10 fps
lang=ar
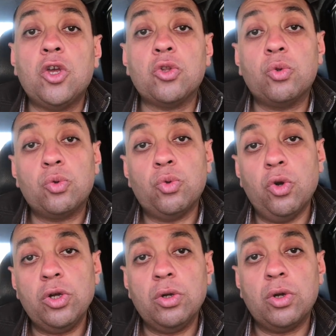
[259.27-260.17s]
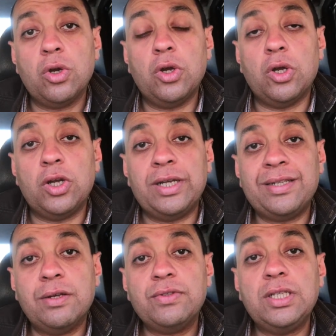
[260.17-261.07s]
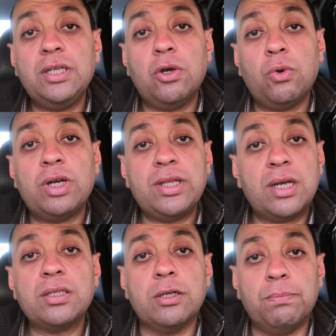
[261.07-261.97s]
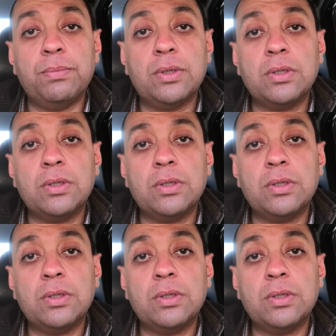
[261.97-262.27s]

الدكتور آه، النفسي هو درس طب